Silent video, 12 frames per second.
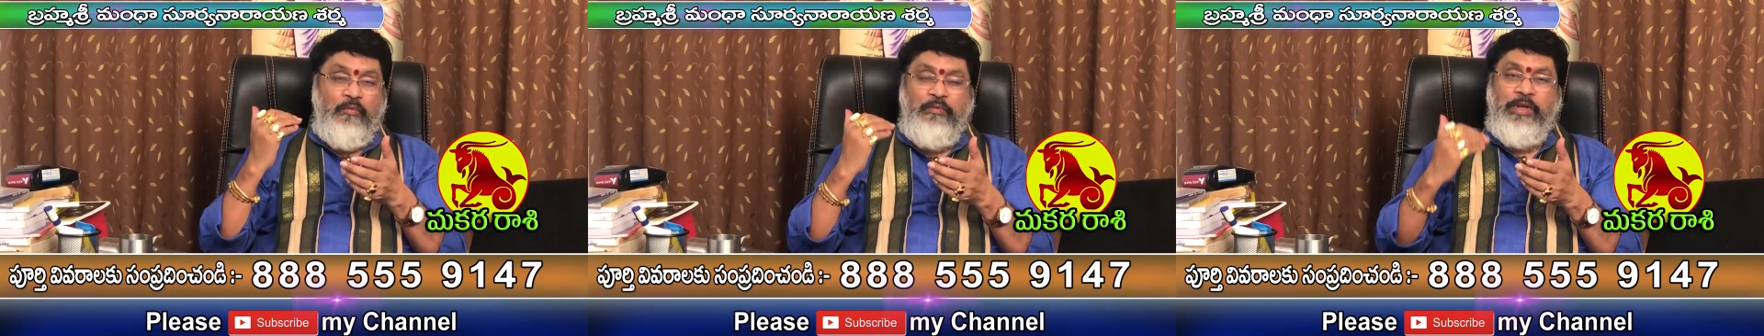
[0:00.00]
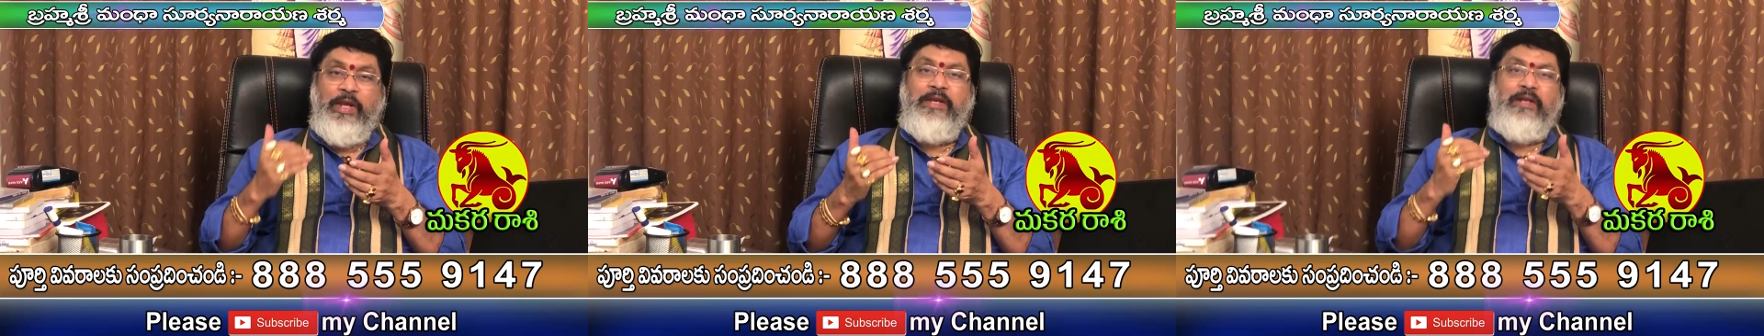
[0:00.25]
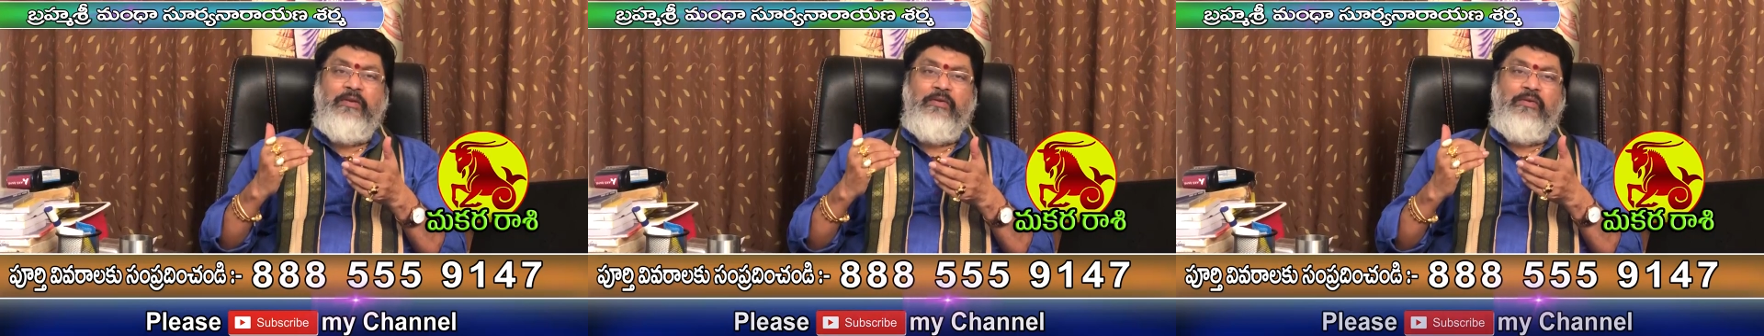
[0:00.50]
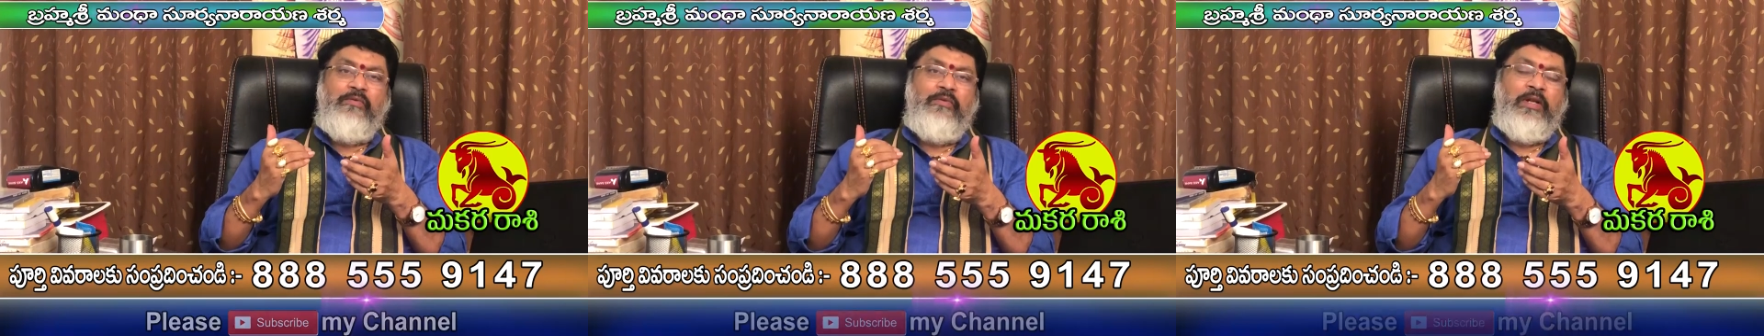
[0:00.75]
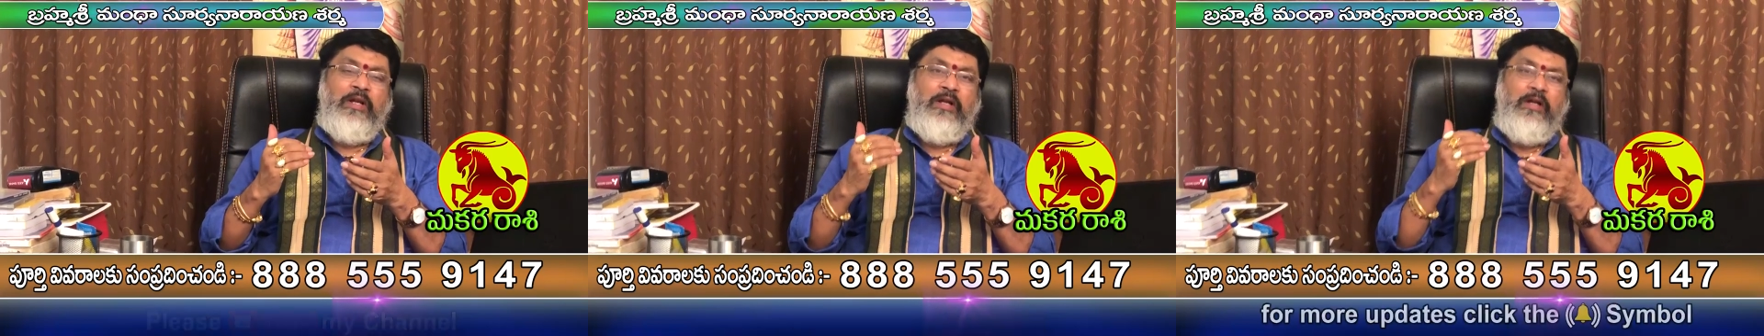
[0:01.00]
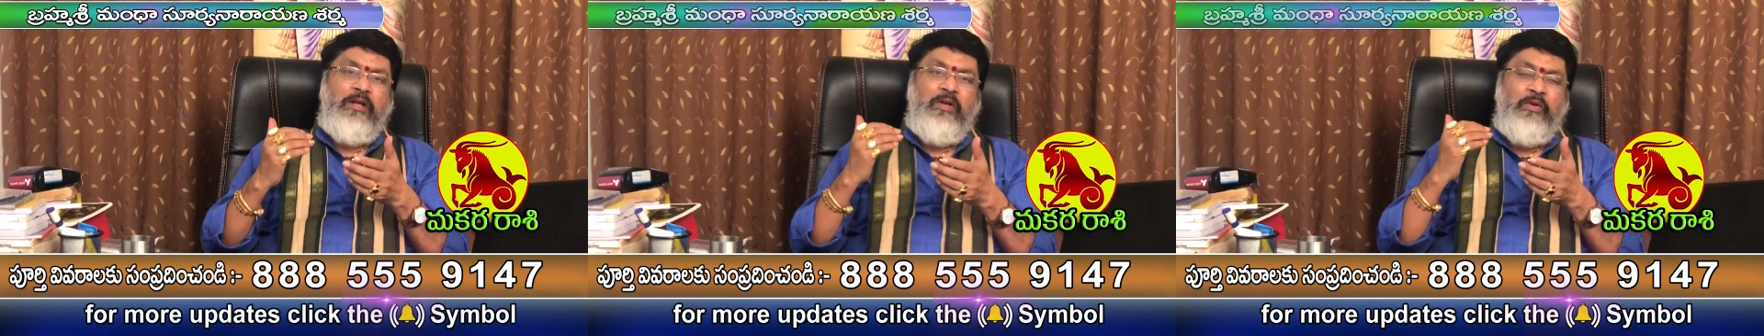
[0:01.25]
వ్యయంలో ఉన్న
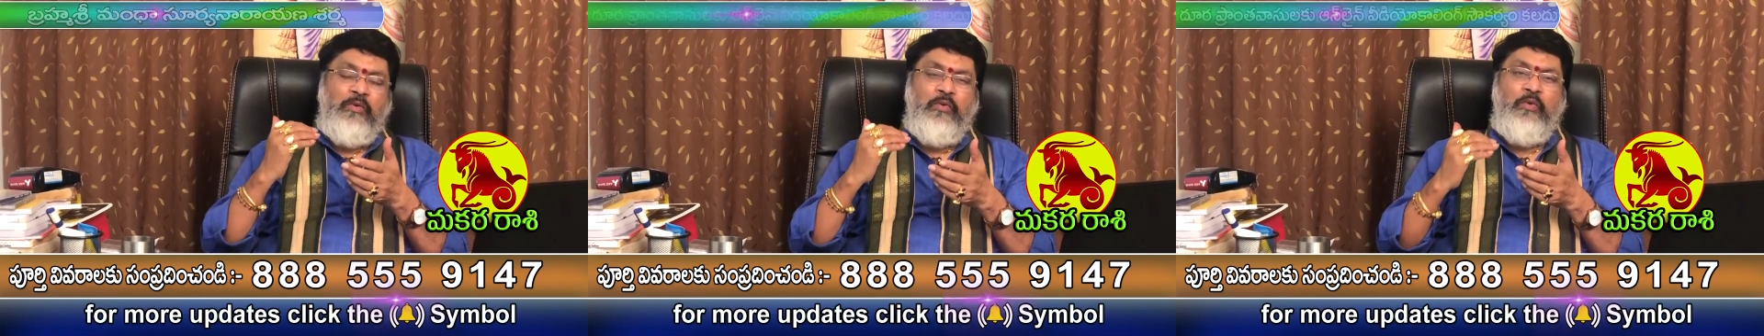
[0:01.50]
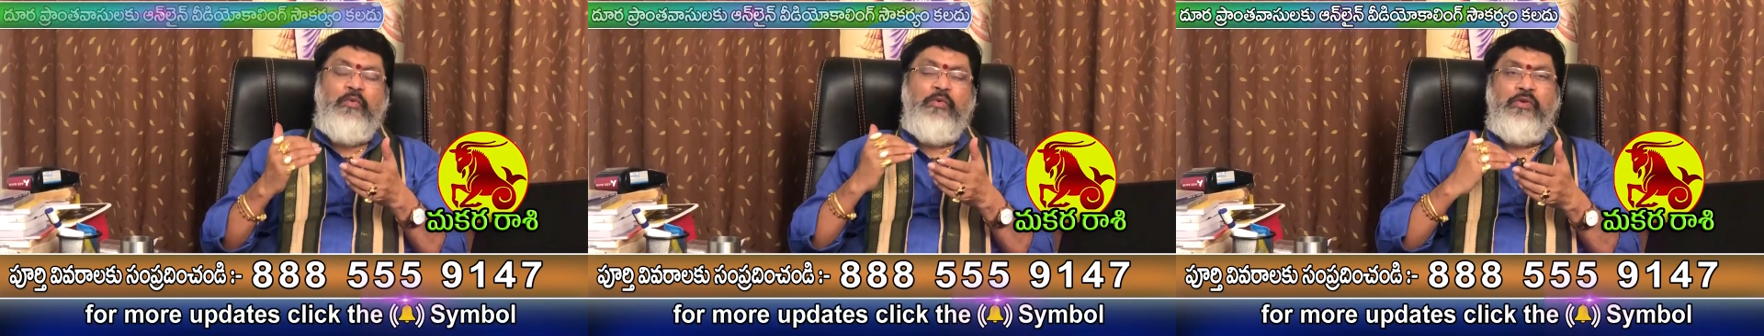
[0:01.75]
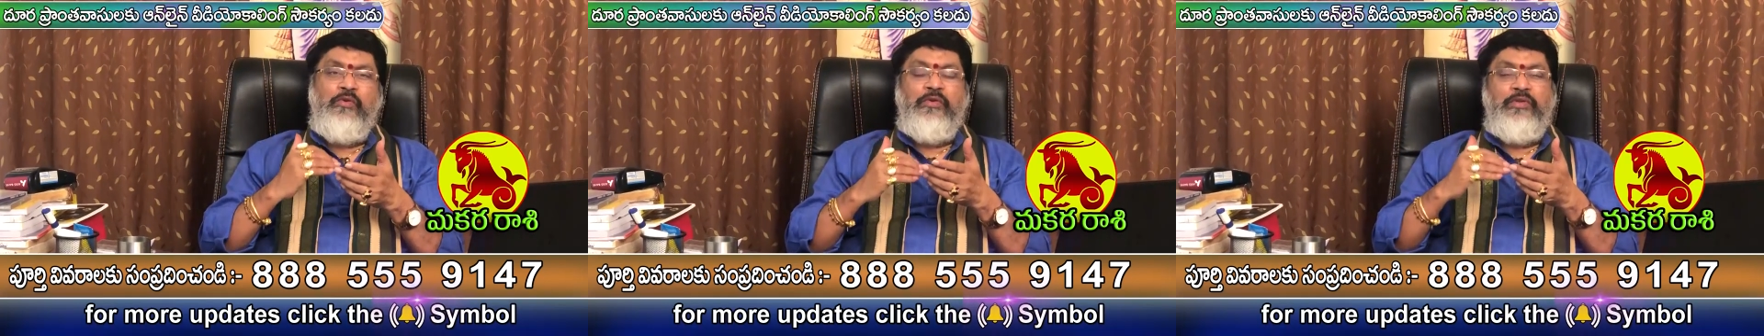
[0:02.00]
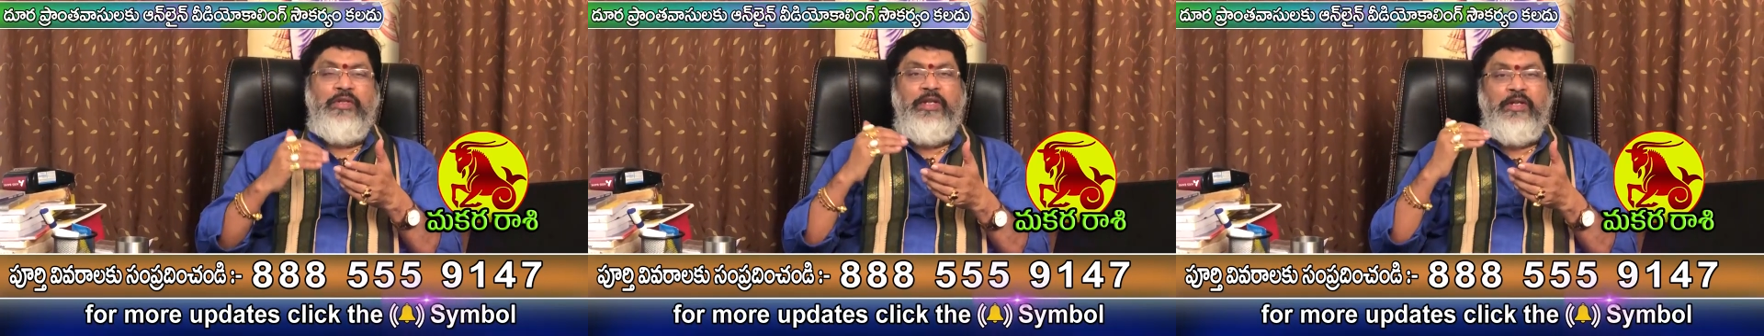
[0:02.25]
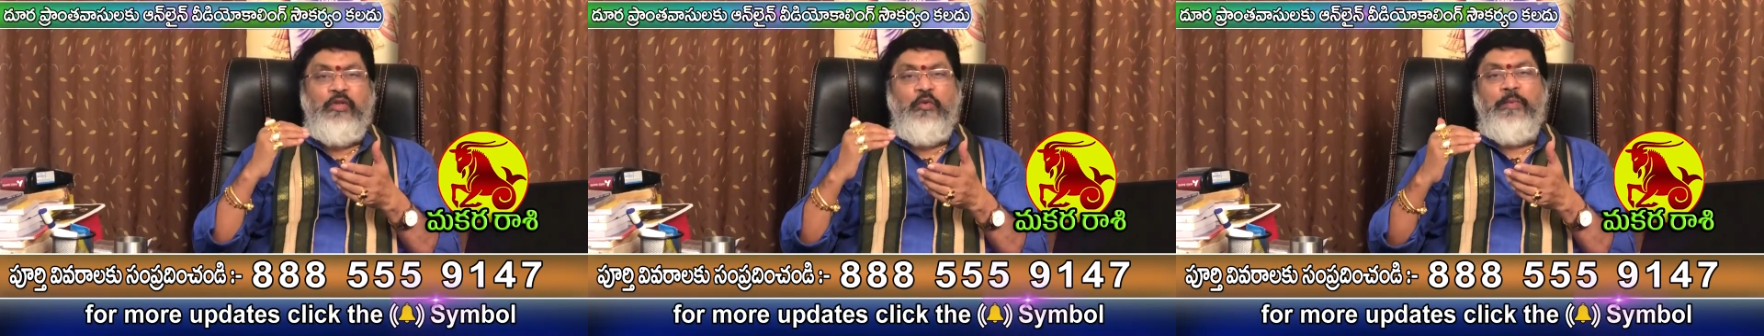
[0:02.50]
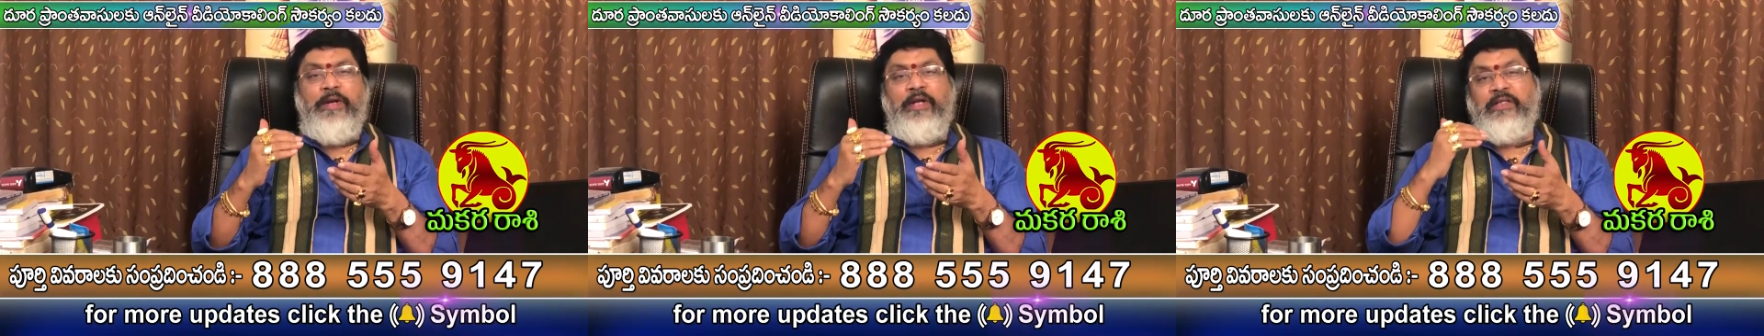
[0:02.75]
గురు కూజుడు కొంచెం
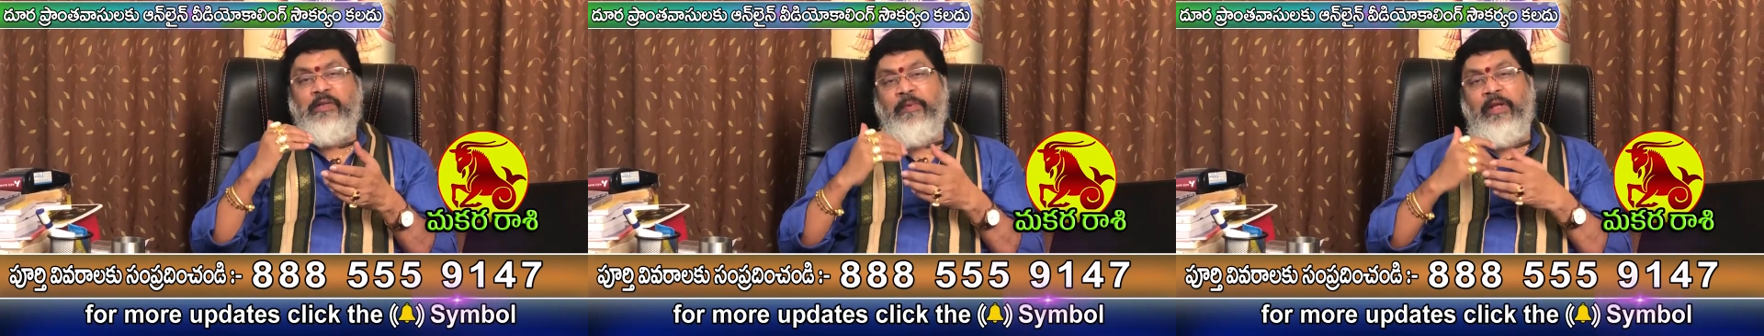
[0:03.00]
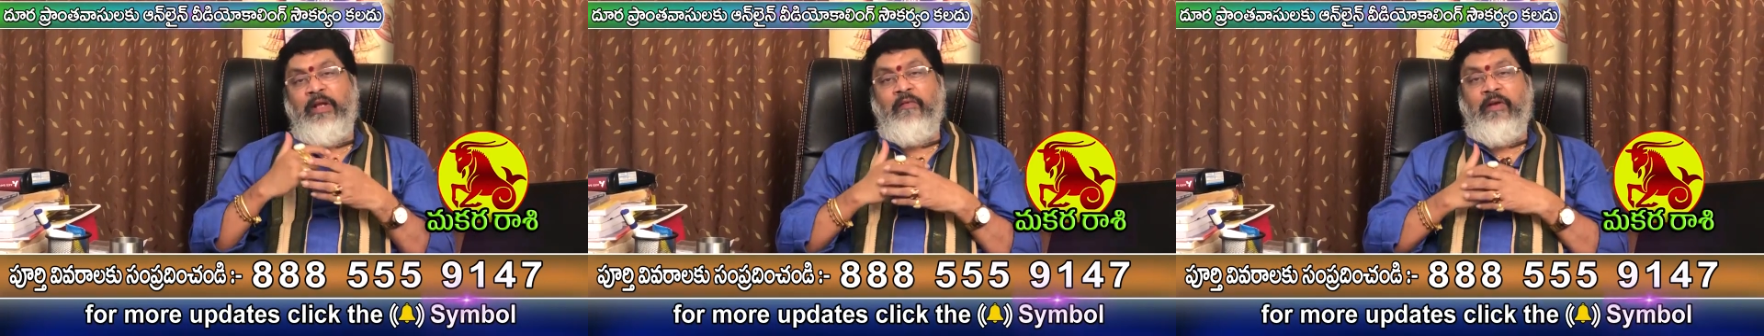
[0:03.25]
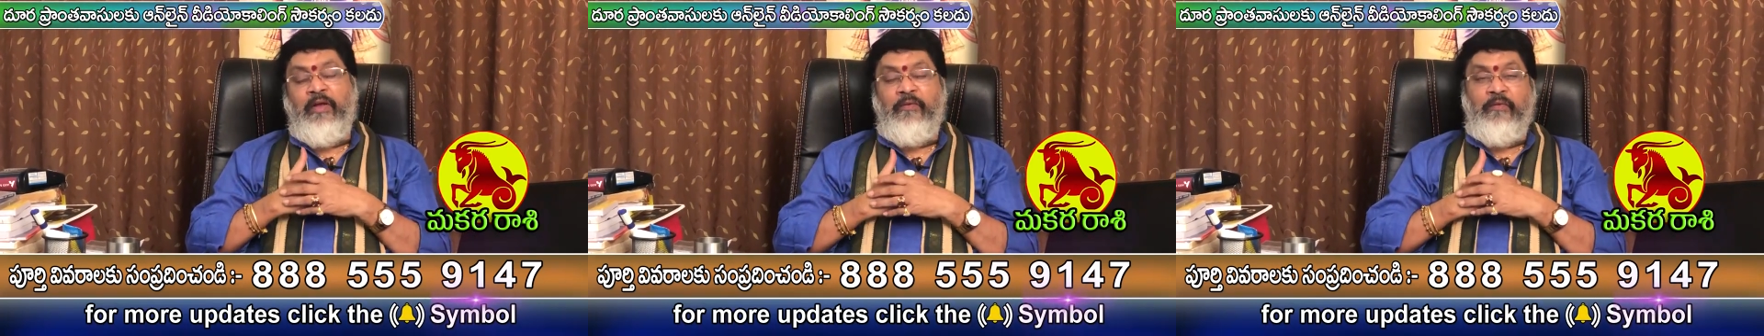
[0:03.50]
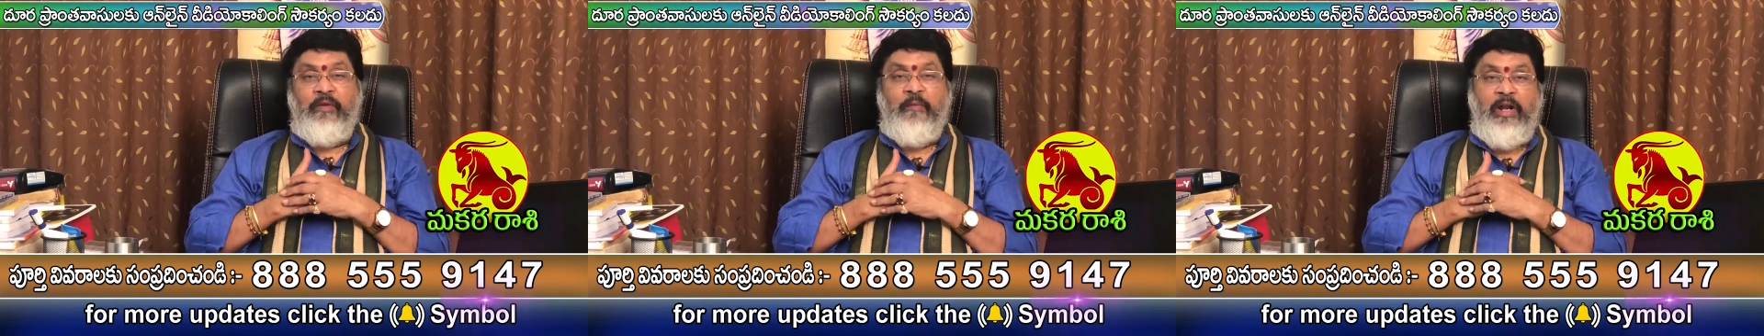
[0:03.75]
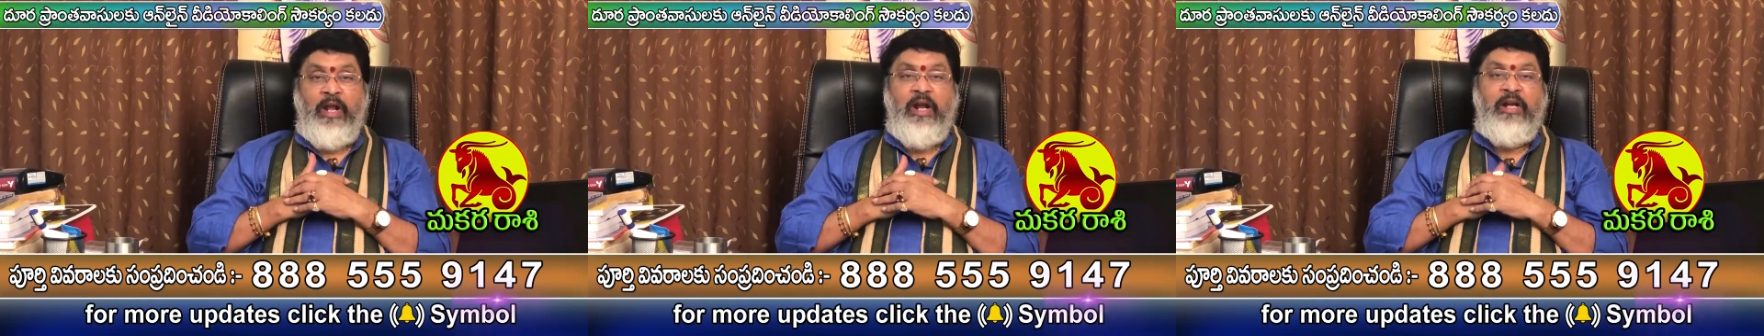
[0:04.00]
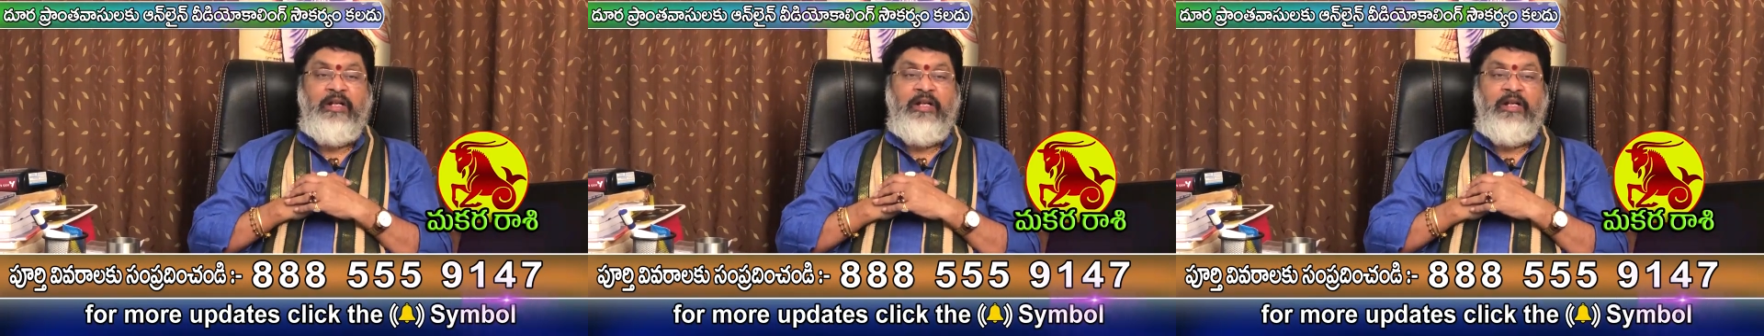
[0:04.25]
నెగిటివ్ పాయింట్గా చెప్పడానికి అవకాశం అన్నమాట